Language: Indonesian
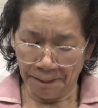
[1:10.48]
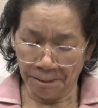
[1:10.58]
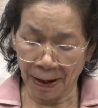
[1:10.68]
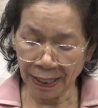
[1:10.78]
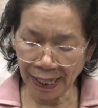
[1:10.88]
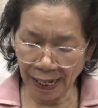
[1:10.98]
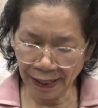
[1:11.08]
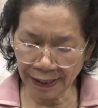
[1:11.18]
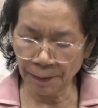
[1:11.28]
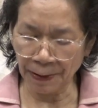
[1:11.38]

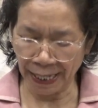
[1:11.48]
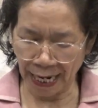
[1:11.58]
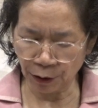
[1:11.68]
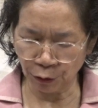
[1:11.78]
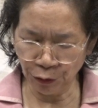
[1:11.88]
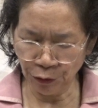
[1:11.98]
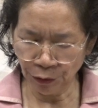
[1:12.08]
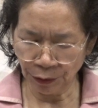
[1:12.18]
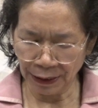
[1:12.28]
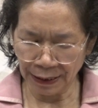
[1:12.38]
Marilah kepadaku
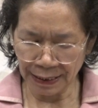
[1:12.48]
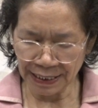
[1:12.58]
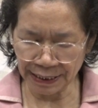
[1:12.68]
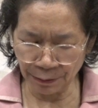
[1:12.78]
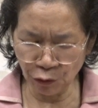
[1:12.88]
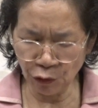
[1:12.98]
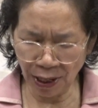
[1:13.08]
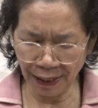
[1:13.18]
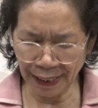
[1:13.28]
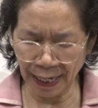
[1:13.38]

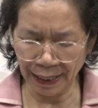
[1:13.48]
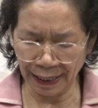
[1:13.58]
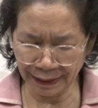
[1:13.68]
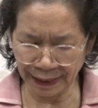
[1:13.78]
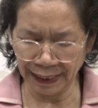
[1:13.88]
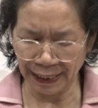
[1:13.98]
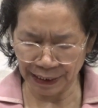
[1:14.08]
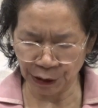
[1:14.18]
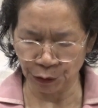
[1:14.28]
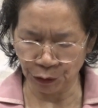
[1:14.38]
semua yang letih
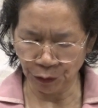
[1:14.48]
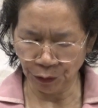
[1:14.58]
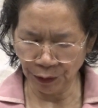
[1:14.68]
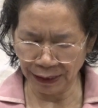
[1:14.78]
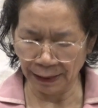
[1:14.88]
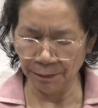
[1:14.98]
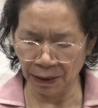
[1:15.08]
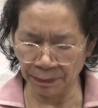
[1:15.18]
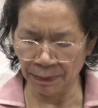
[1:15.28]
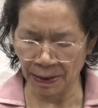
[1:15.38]
lesu dan
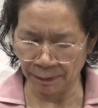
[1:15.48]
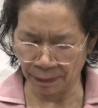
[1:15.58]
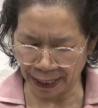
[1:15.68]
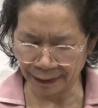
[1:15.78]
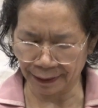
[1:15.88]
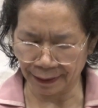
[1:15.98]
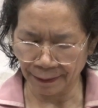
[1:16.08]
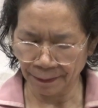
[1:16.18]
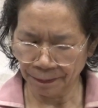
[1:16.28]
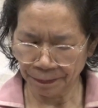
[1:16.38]
berbeban berat.
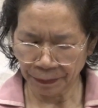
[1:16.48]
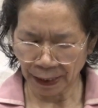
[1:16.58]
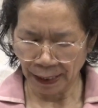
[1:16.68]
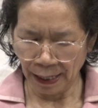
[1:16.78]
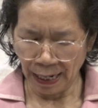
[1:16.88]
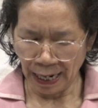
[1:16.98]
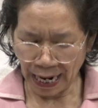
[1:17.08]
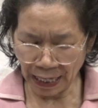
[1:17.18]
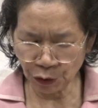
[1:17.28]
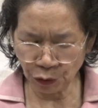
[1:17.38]

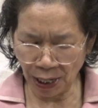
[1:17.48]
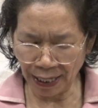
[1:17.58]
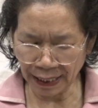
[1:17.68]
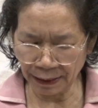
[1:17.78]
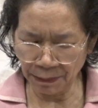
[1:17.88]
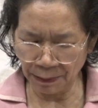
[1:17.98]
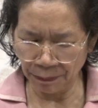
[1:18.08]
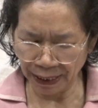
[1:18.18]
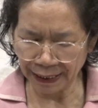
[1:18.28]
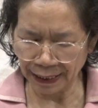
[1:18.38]
Aku akan
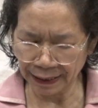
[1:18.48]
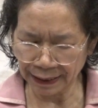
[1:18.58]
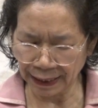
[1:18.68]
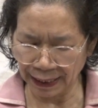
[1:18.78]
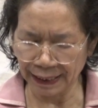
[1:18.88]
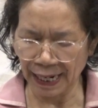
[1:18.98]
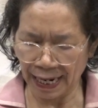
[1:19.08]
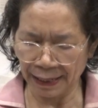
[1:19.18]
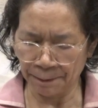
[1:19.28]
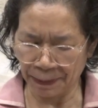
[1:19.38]
memberikan
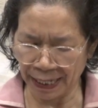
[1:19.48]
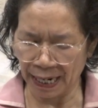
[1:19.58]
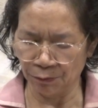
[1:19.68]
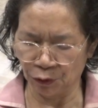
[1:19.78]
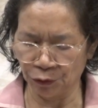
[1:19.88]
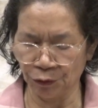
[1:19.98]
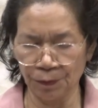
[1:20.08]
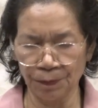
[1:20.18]
kelegaan padamu.